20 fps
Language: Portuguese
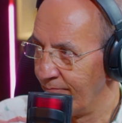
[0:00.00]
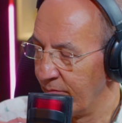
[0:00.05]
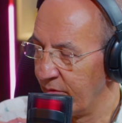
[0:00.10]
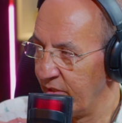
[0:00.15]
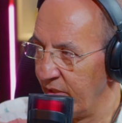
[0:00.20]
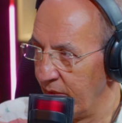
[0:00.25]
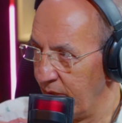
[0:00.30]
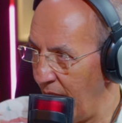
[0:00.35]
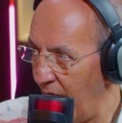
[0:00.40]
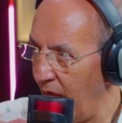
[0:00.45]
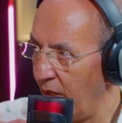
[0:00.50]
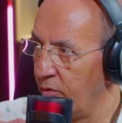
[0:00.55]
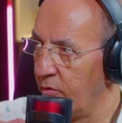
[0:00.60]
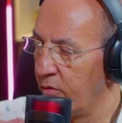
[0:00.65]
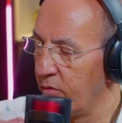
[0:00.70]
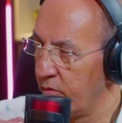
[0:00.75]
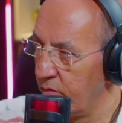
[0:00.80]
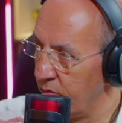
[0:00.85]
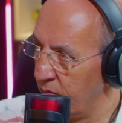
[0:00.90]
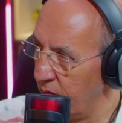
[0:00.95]

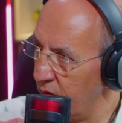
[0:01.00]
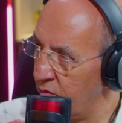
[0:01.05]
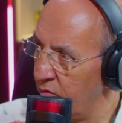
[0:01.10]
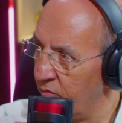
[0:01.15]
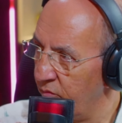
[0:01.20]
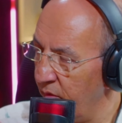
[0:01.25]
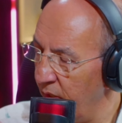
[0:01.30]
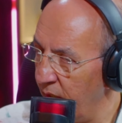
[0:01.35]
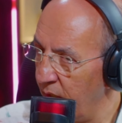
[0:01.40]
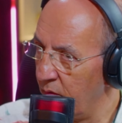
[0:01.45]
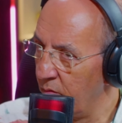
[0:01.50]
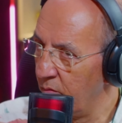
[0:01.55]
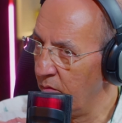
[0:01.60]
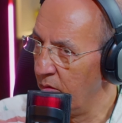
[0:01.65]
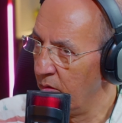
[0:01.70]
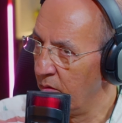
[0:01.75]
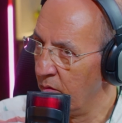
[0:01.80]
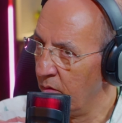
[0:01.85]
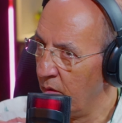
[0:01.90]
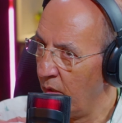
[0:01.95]
cidades que tiveram.
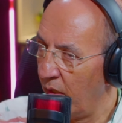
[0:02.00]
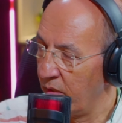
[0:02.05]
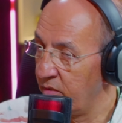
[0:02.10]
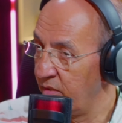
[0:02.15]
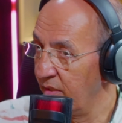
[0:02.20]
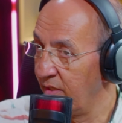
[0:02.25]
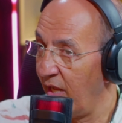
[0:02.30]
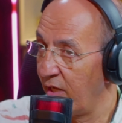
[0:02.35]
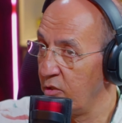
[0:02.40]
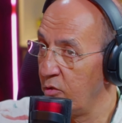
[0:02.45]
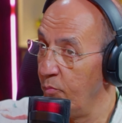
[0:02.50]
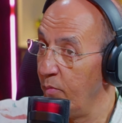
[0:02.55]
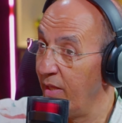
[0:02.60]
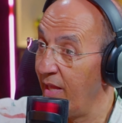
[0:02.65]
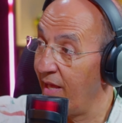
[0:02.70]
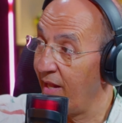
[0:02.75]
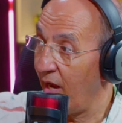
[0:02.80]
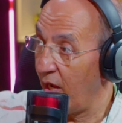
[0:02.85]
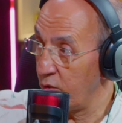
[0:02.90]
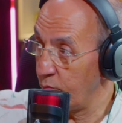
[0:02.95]
As cidades
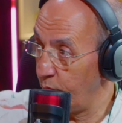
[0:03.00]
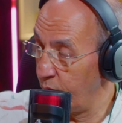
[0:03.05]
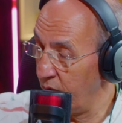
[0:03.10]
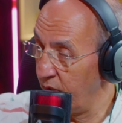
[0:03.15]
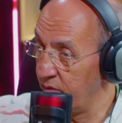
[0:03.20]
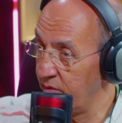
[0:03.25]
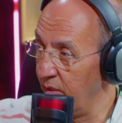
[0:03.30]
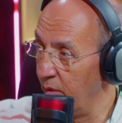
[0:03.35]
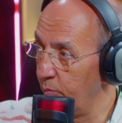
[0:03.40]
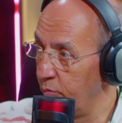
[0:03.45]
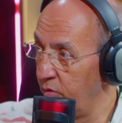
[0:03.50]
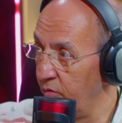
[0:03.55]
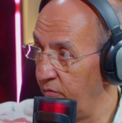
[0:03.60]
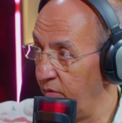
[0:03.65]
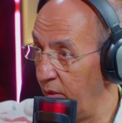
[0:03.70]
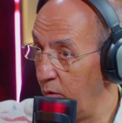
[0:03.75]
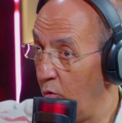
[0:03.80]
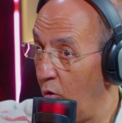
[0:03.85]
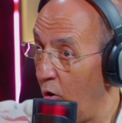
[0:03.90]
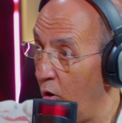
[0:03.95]
minerais, por exemplo,
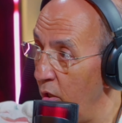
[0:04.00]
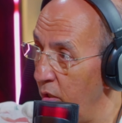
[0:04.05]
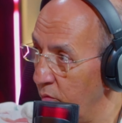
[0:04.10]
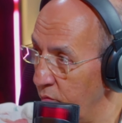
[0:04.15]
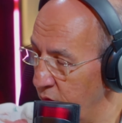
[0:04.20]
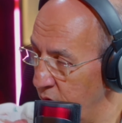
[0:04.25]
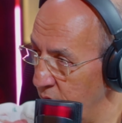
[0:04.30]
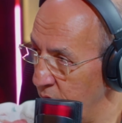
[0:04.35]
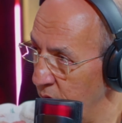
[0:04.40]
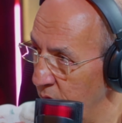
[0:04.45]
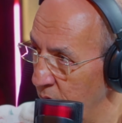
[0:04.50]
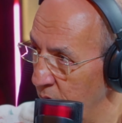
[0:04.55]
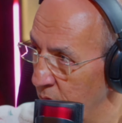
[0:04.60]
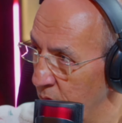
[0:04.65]
tiveram royalty.